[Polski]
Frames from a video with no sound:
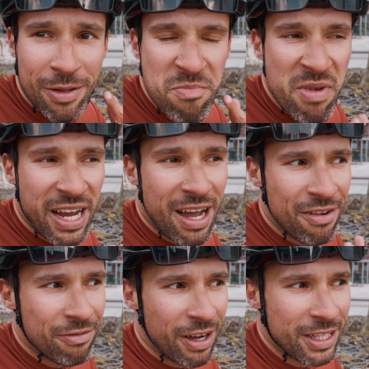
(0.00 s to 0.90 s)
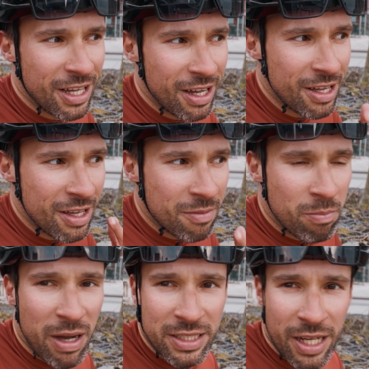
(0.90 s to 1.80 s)
mega fajna
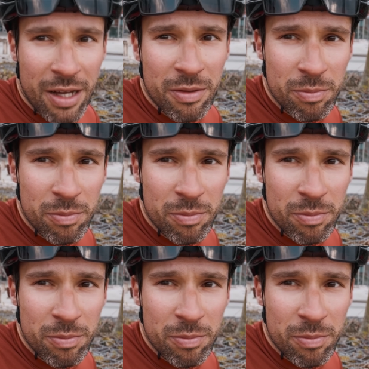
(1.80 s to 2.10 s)
baza,